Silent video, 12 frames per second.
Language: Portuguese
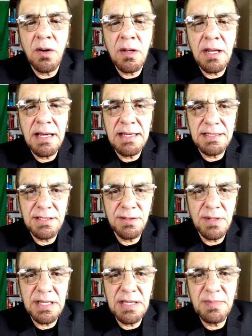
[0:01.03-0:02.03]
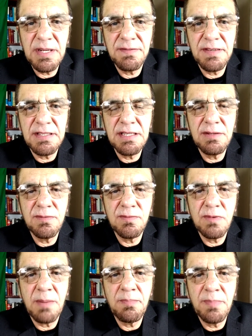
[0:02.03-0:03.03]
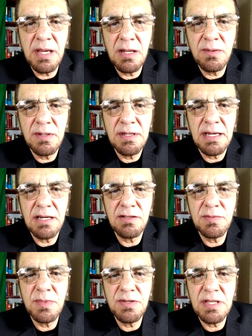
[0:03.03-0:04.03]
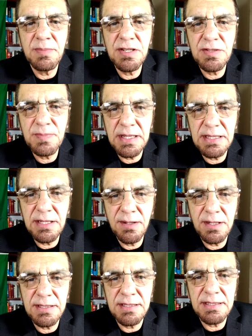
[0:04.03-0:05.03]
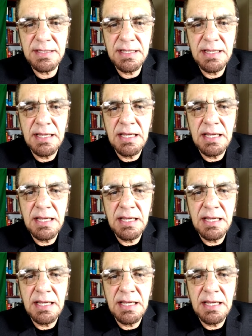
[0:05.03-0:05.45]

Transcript: Olá, estou aqui para fazer um apelo aos meus amigos patriotas.